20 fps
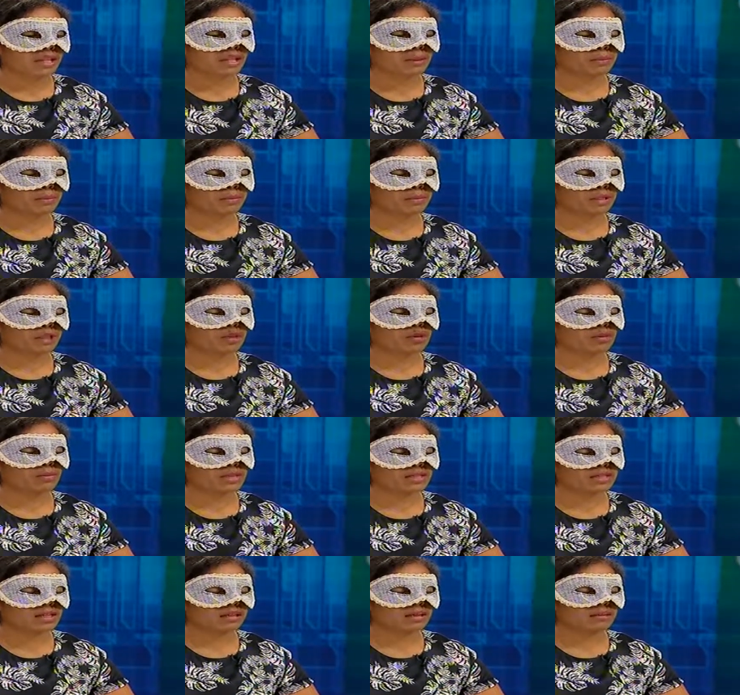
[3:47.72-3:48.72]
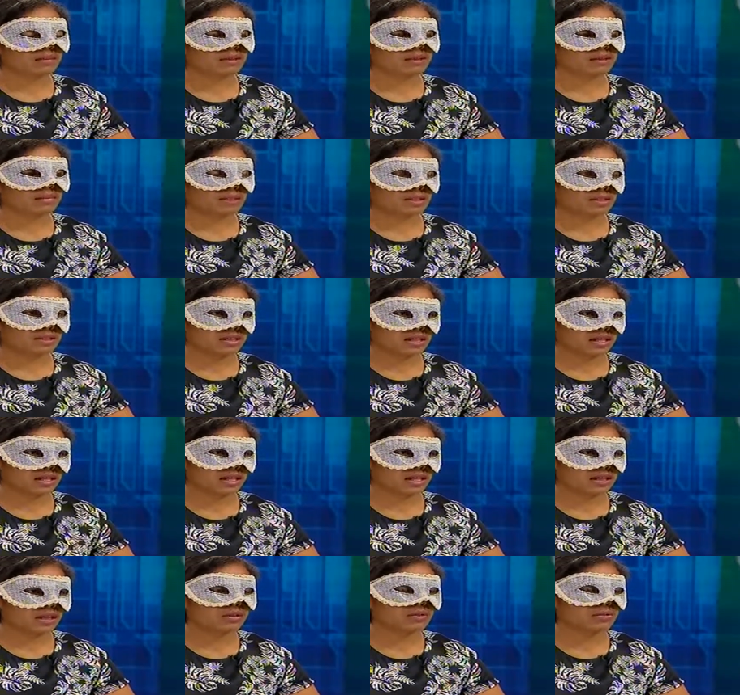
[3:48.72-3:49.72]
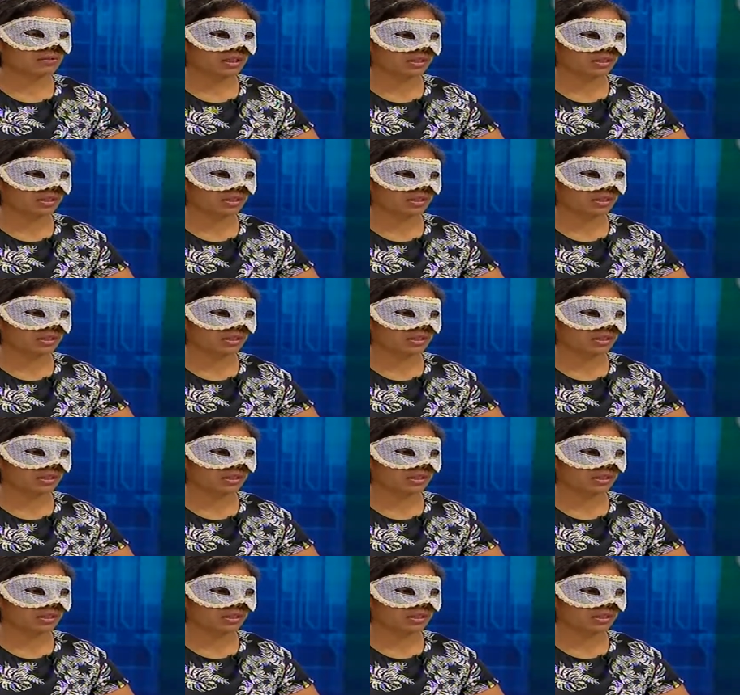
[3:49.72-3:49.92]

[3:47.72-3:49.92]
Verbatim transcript: Tapi begitu banyak teman-teman saya yang